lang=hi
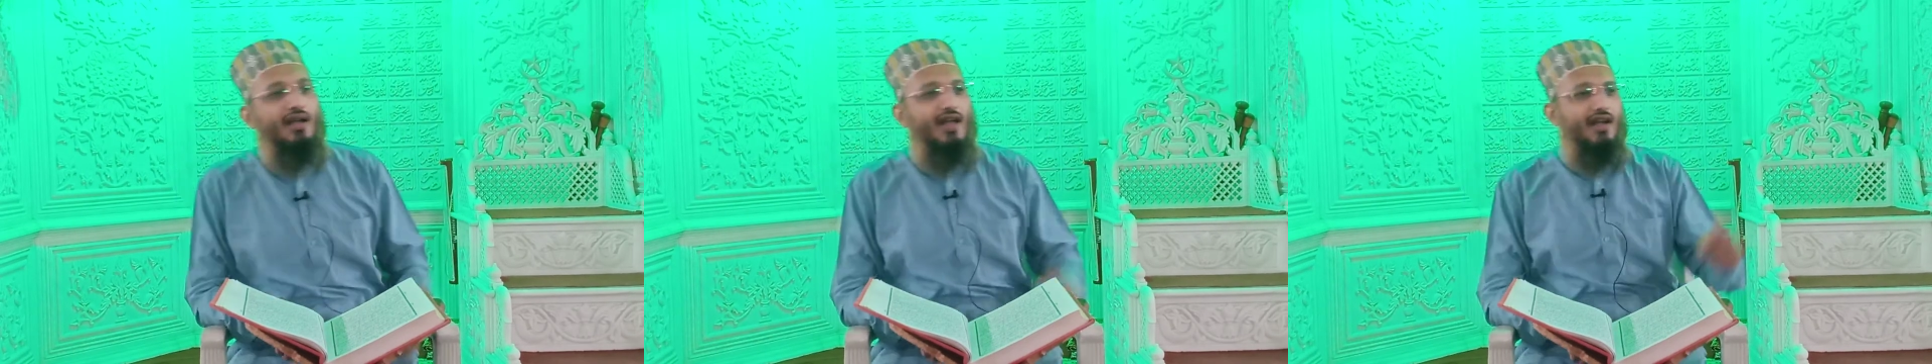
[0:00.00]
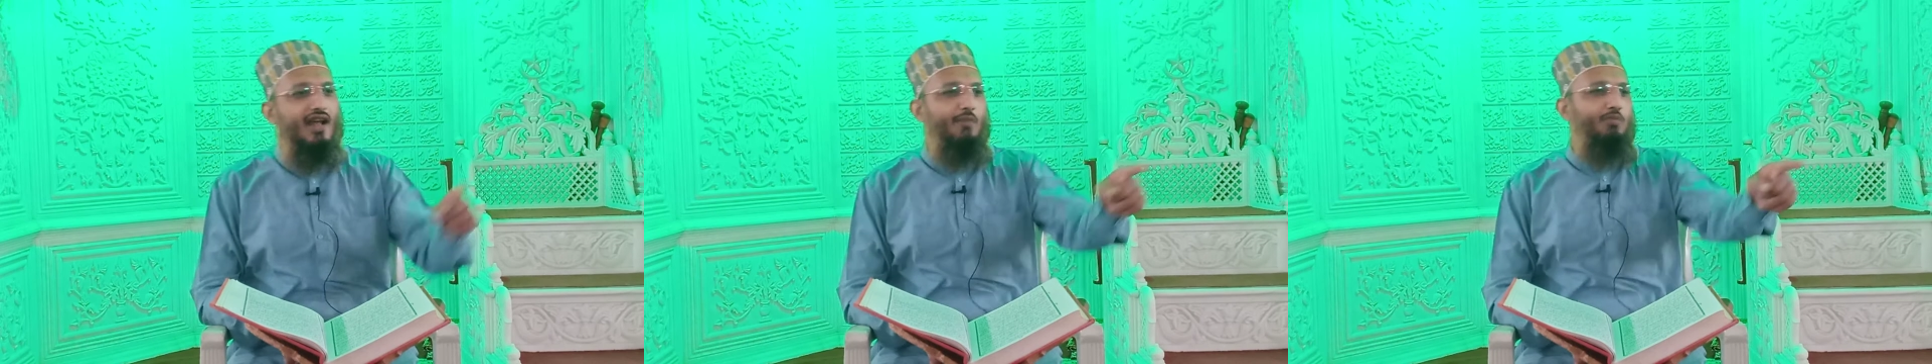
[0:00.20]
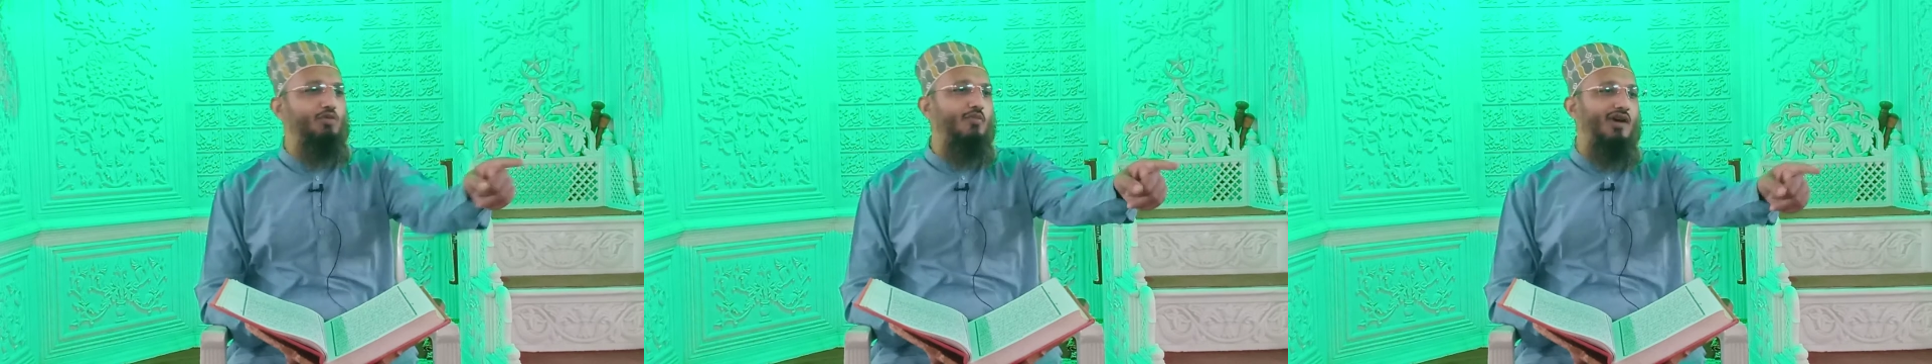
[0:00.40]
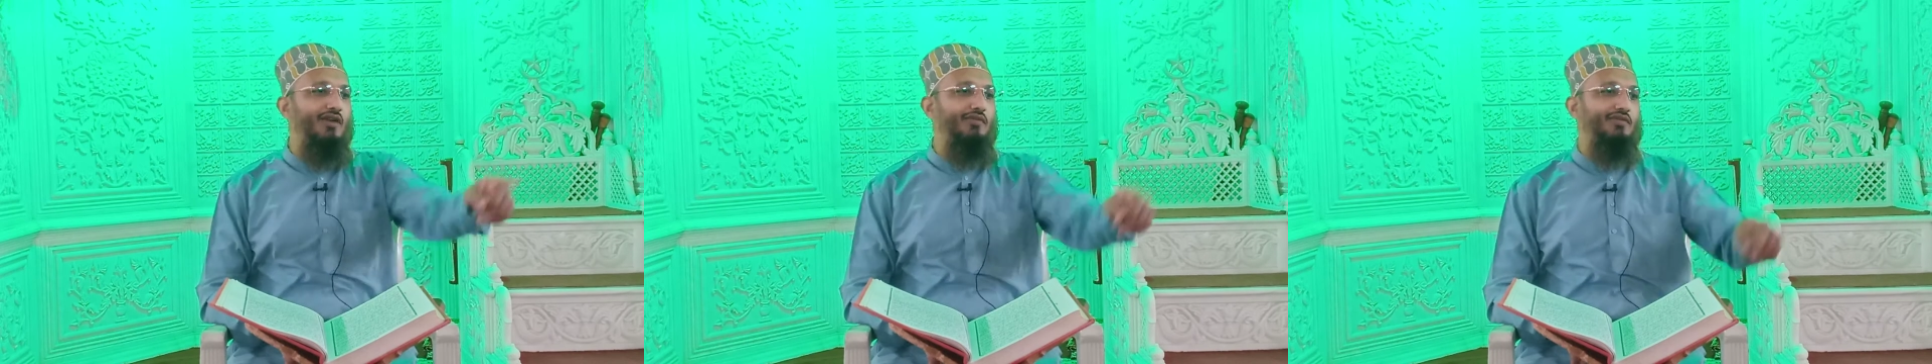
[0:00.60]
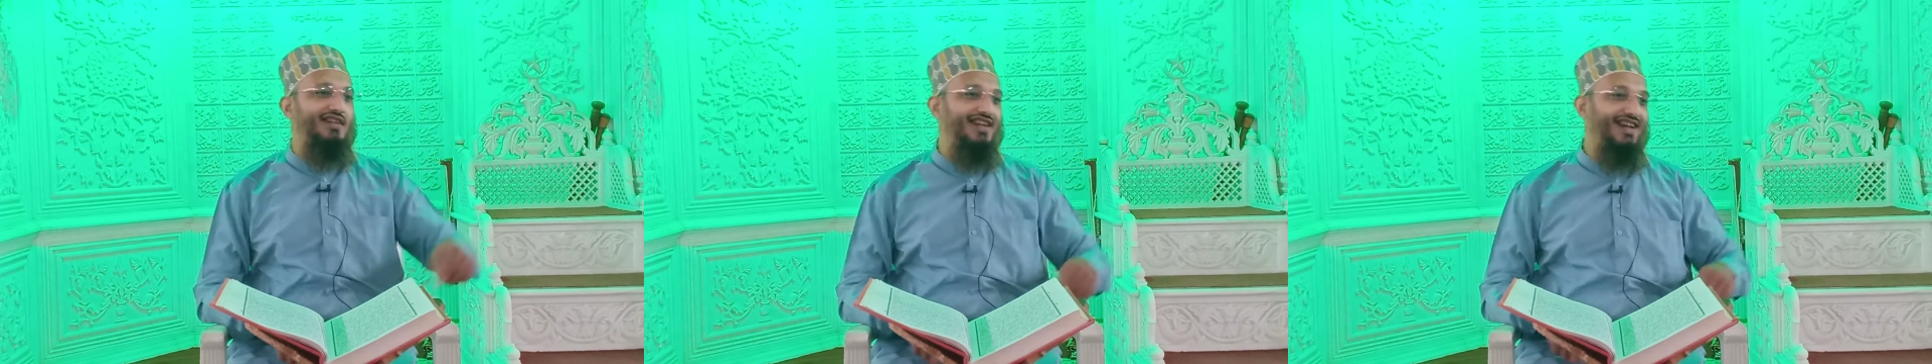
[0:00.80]
अल्लाह ने आपको
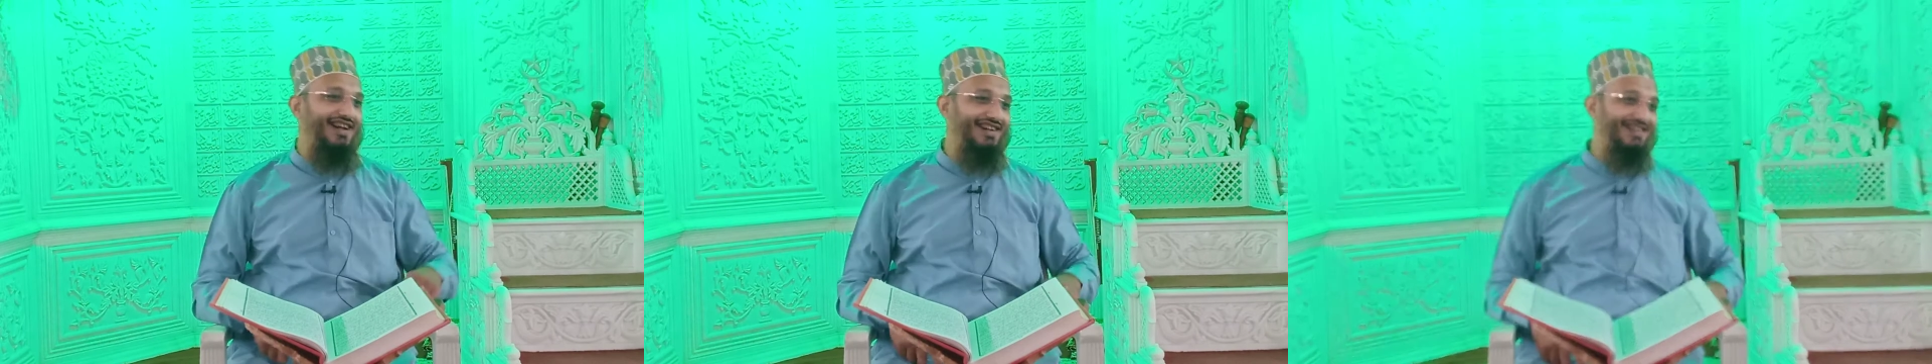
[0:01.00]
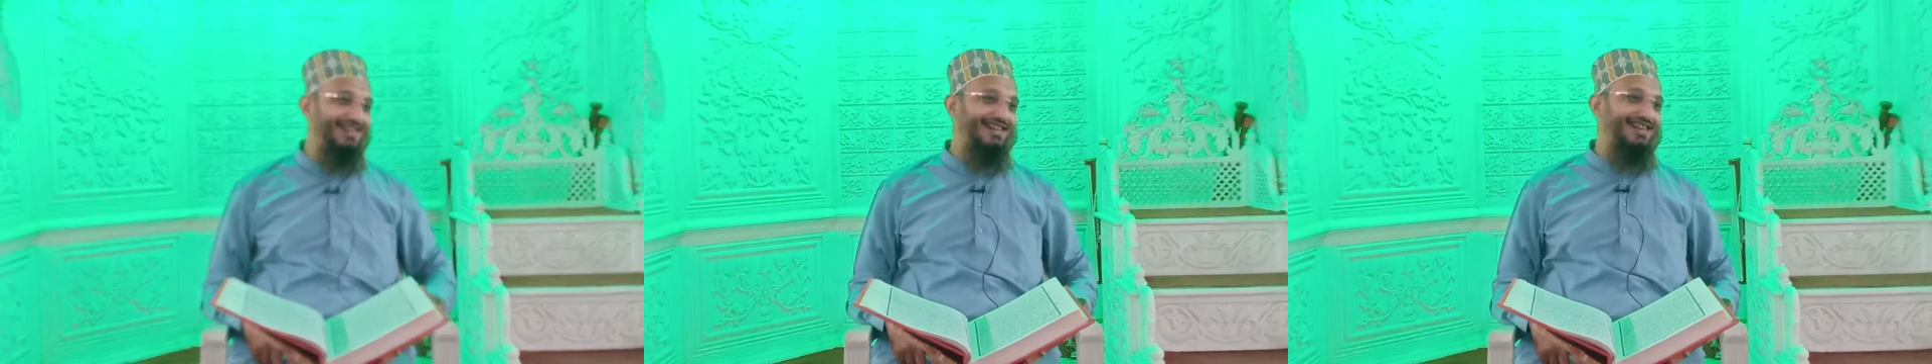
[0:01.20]
माफ़ किया